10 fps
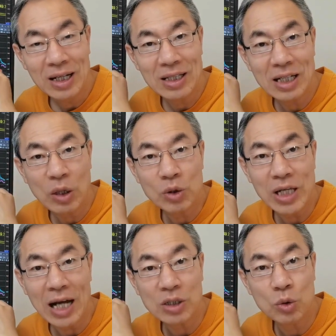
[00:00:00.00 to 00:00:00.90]
那到
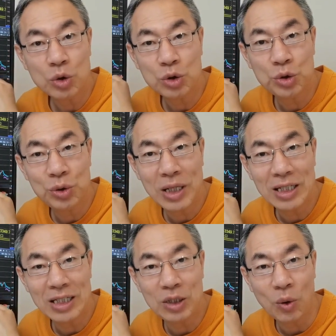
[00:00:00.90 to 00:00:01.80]
下周就是序列
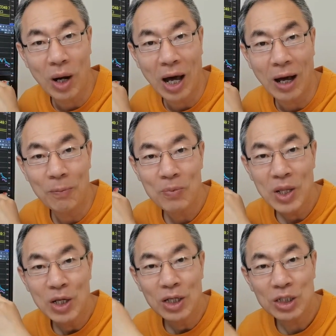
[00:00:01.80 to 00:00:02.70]
第九了，
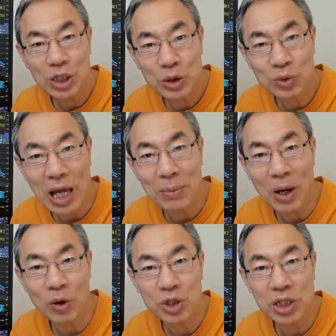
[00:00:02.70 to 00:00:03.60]
这就代
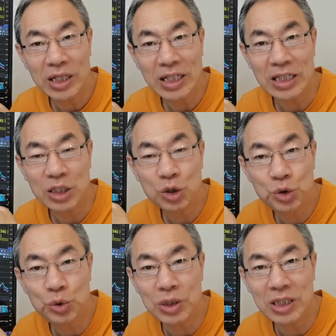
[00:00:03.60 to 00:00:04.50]
表这里已经
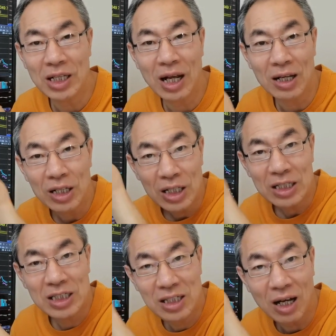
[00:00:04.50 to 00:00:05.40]
聚集了
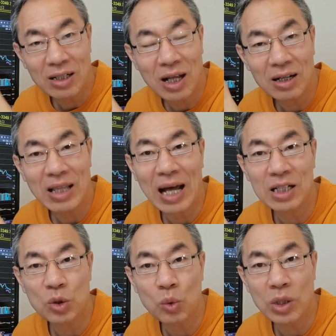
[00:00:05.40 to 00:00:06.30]
相当大的
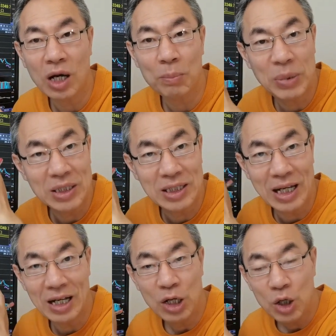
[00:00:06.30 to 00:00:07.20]
动能，并
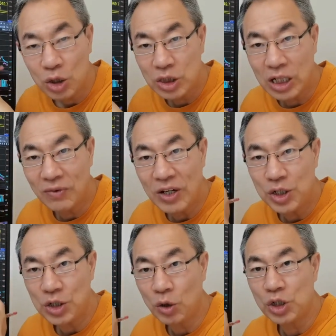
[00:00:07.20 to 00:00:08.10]
且这个位
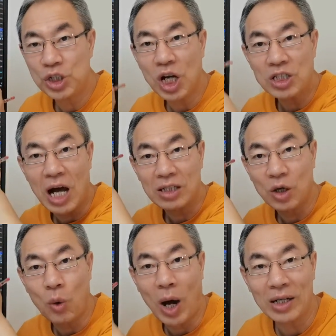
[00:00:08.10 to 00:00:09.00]
置要是上涨
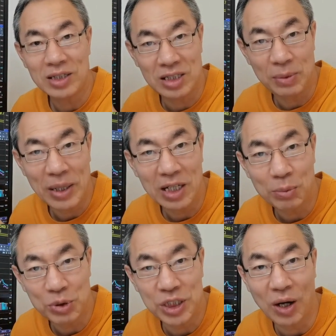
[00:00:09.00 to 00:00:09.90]
的话，级别可
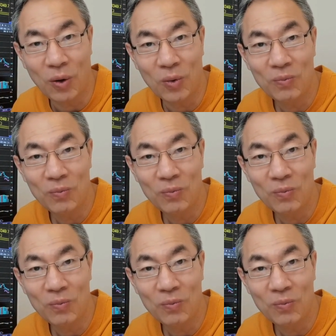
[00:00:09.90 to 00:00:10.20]
不小。